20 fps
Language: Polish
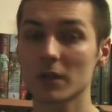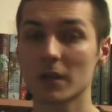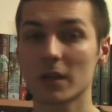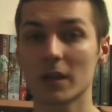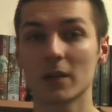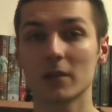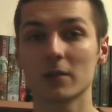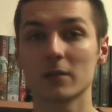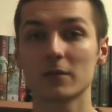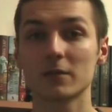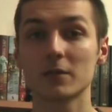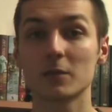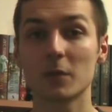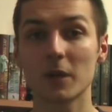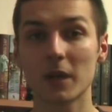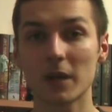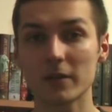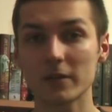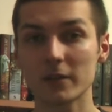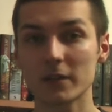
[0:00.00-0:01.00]
na
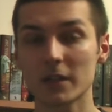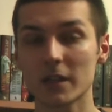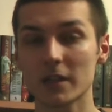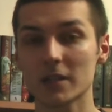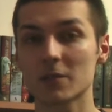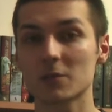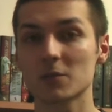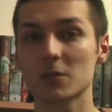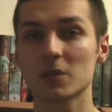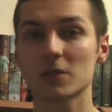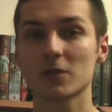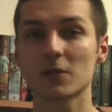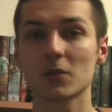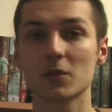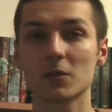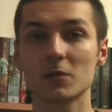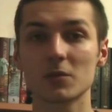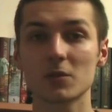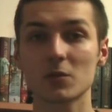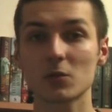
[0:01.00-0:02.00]
wyprawę razem ze
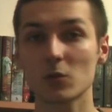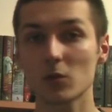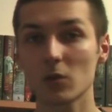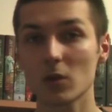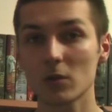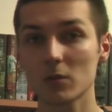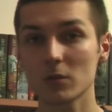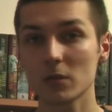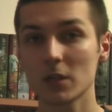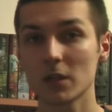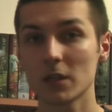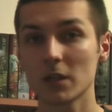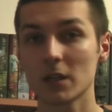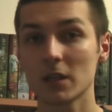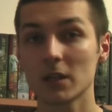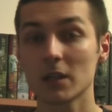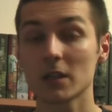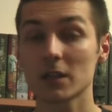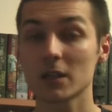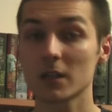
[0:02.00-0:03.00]
swoim sługą,
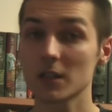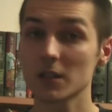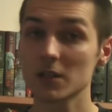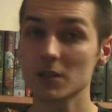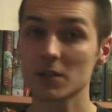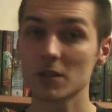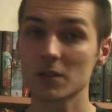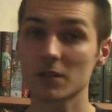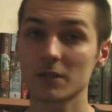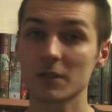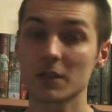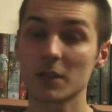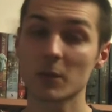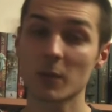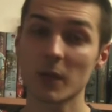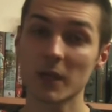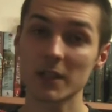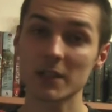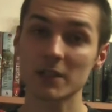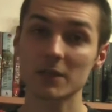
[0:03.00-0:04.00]
gdyż w ich
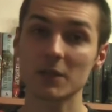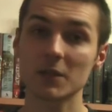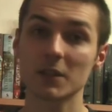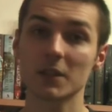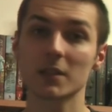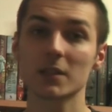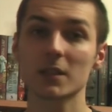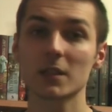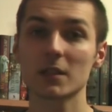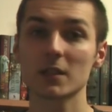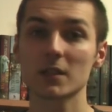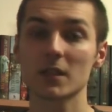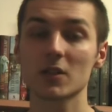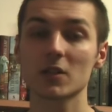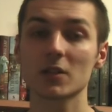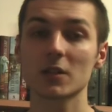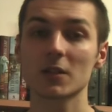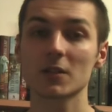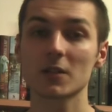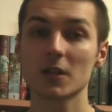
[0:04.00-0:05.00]
państwie niestety
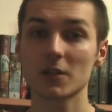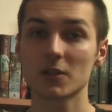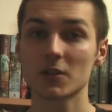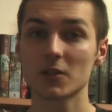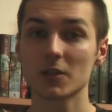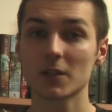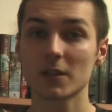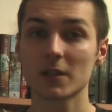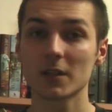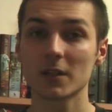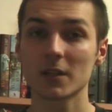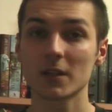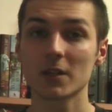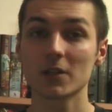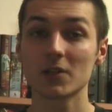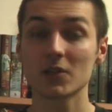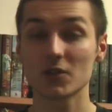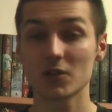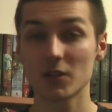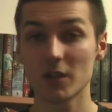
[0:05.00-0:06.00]
zaczyna dziać się
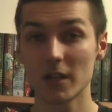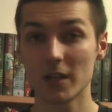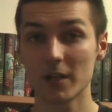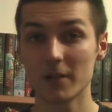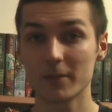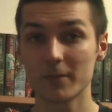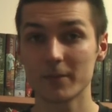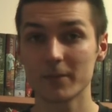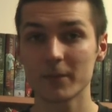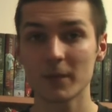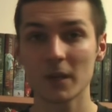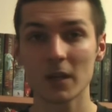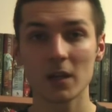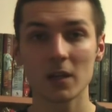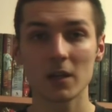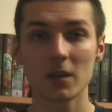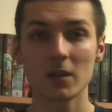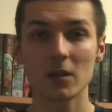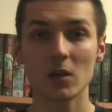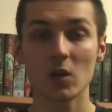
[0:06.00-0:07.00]
źle.
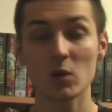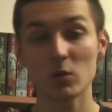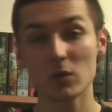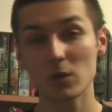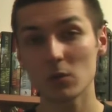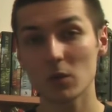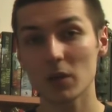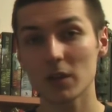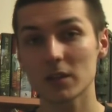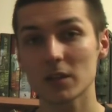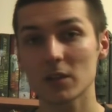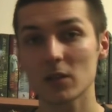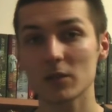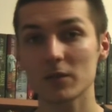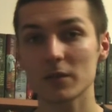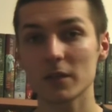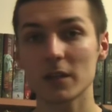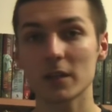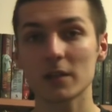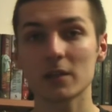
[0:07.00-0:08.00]
Obaj
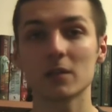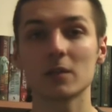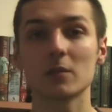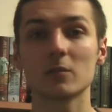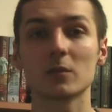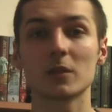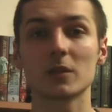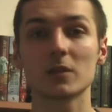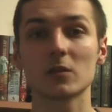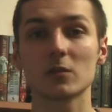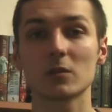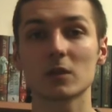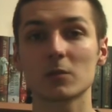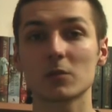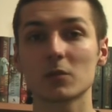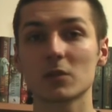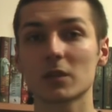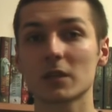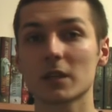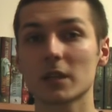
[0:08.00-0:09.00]
bohaterowie będą
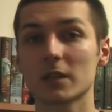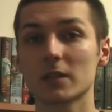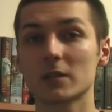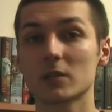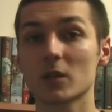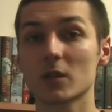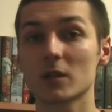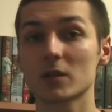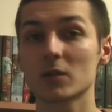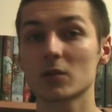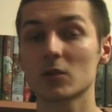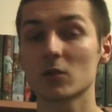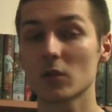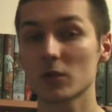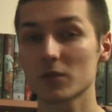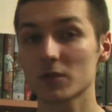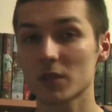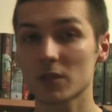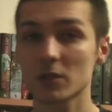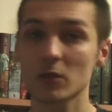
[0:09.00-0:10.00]
napotykali coraz to
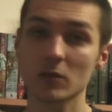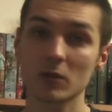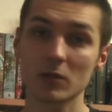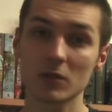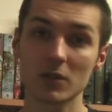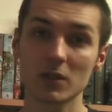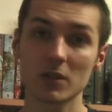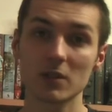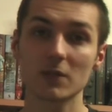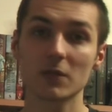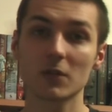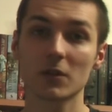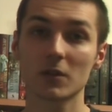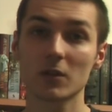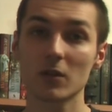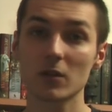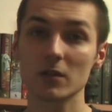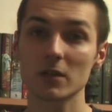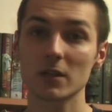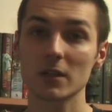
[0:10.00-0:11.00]
nowsze trudności na swojej
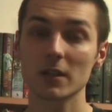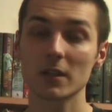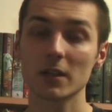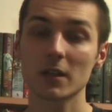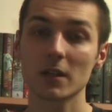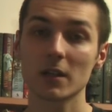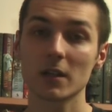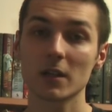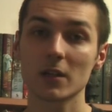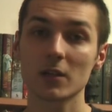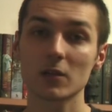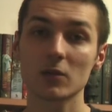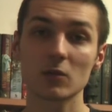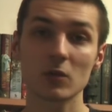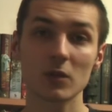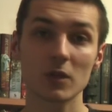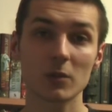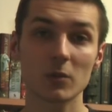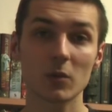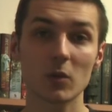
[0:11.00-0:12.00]
drodze,
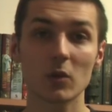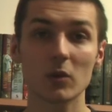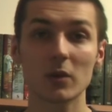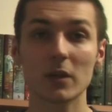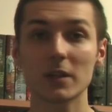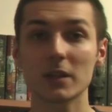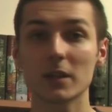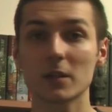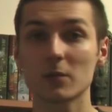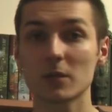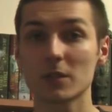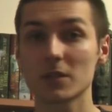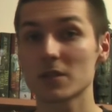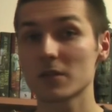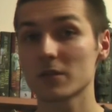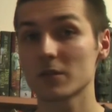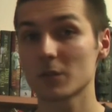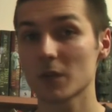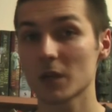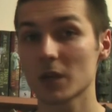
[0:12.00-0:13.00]
których pokonanie
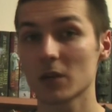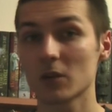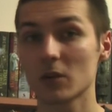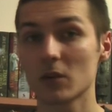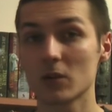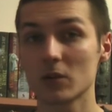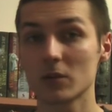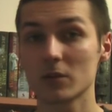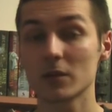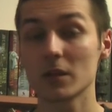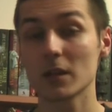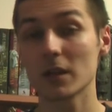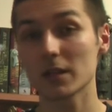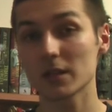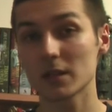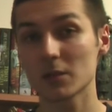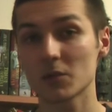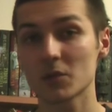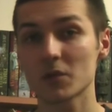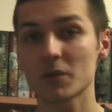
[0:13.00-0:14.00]
będzie wymagało nie
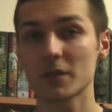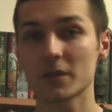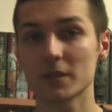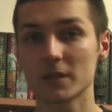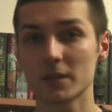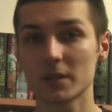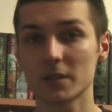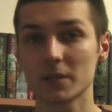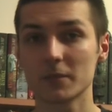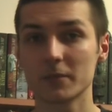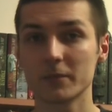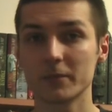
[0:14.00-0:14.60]
lada poświęceń.